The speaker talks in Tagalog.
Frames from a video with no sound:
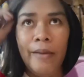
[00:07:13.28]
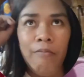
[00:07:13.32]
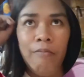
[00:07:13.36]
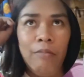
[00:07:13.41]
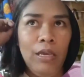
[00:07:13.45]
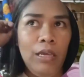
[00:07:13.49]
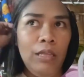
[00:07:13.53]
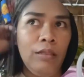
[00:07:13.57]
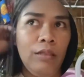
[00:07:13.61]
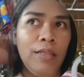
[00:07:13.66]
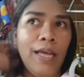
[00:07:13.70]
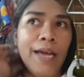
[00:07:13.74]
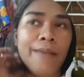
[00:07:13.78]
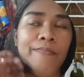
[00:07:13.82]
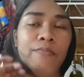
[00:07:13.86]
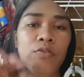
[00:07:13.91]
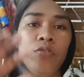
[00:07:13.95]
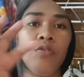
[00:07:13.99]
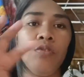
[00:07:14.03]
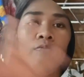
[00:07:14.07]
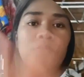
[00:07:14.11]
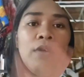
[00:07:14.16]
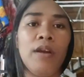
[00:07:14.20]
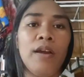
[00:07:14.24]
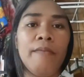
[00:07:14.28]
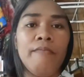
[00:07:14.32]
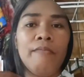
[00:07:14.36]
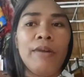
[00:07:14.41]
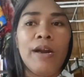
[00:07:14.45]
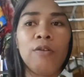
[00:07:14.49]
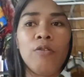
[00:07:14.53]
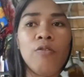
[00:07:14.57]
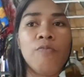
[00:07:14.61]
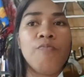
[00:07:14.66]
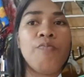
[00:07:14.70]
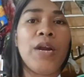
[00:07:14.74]
namin. Tapos yung mga
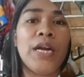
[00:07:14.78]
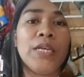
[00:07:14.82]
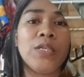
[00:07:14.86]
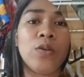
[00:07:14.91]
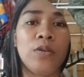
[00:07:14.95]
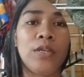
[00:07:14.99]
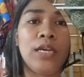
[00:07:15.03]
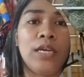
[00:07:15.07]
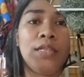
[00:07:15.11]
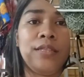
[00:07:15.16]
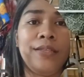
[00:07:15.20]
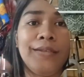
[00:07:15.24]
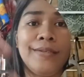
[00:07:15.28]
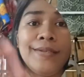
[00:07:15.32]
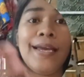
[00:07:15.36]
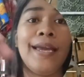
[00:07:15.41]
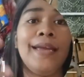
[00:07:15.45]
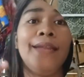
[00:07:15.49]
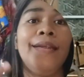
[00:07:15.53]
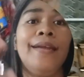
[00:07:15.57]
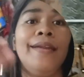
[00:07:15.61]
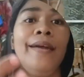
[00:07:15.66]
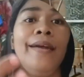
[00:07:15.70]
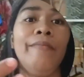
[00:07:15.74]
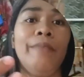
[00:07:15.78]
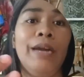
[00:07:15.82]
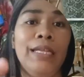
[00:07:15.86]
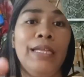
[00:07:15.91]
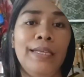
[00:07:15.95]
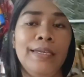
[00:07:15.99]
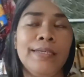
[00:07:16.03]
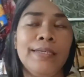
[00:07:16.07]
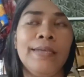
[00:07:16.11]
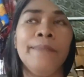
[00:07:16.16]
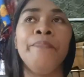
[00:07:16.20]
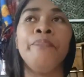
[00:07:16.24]
bagong pasok na design na
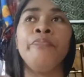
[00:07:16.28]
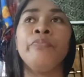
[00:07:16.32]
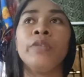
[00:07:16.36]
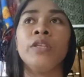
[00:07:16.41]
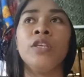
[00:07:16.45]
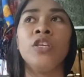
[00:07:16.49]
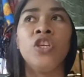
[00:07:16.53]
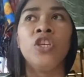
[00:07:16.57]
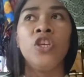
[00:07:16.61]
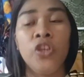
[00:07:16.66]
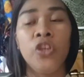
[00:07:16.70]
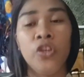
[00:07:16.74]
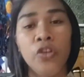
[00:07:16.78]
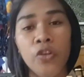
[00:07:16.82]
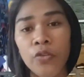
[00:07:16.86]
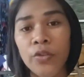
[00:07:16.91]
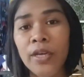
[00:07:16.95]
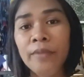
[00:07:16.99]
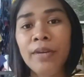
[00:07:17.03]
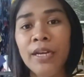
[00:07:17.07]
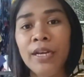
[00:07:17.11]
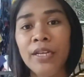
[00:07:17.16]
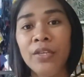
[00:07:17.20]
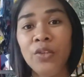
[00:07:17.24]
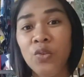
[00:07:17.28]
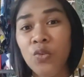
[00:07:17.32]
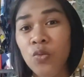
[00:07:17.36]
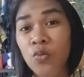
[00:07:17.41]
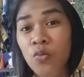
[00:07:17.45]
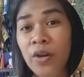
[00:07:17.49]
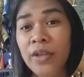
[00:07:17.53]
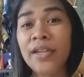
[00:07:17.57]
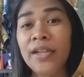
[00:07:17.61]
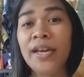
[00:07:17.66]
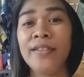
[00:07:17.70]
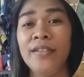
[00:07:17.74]
naman is yun naman
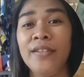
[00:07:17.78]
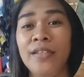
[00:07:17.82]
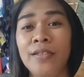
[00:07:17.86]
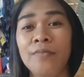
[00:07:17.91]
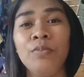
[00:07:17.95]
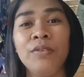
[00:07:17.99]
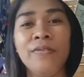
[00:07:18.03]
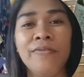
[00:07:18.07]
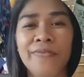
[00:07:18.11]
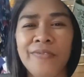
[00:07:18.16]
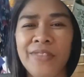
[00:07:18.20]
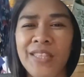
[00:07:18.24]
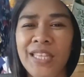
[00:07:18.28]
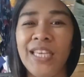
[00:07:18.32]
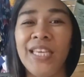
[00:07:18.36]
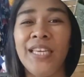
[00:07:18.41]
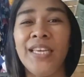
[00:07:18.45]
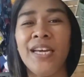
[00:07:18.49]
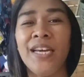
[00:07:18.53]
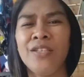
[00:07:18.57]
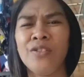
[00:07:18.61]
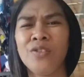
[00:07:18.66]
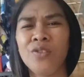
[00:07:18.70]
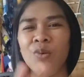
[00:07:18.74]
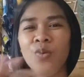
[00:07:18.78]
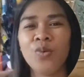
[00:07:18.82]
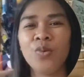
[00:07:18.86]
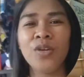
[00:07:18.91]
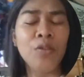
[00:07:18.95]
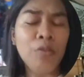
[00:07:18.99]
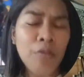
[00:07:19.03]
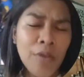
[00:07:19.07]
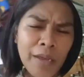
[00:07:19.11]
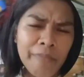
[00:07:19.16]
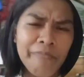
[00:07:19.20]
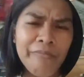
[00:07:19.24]
yung 150 yan. So,
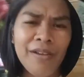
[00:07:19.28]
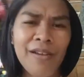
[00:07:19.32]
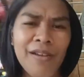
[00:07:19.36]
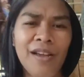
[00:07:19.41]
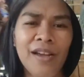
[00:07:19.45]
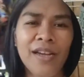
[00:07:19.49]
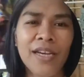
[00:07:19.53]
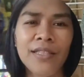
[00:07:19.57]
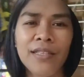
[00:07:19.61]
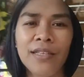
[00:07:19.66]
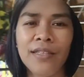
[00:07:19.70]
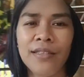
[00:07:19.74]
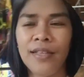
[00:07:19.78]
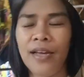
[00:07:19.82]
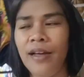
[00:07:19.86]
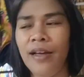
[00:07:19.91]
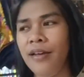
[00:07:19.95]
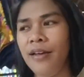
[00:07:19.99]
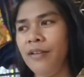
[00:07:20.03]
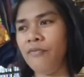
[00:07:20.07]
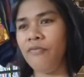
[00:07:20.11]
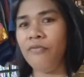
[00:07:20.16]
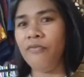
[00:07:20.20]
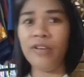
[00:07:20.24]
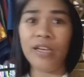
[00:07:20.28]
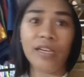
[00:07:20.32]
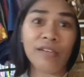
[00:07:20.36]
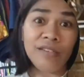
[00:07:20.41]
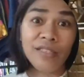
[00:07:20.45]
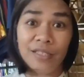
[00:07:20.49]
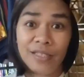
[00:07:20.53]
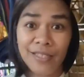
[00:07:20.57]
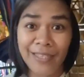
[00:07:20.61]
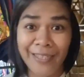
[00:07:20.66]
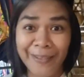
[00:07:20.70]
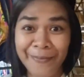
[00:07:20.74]
ganun lang mga katindahan.
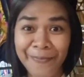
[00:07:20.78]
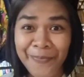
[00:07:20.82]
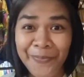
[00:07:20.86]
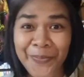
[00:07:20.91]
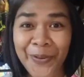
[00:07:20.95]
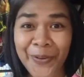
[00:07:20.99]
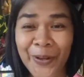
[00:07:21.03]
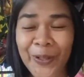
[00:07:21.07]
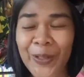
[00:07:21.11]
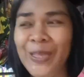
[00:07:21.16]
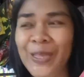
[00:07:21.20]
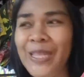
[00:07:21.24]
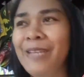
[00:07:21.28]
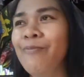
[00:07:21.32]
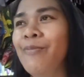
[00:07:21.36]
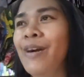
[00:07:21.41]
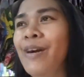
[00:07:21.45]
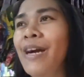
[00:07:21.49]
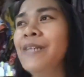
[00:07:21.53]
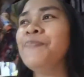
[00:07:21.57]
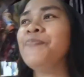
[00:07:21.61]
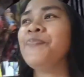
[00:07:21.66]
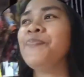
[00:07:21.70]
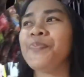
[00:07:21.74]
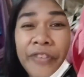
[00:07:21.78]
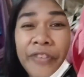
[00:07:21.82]
Very simple, ba diba?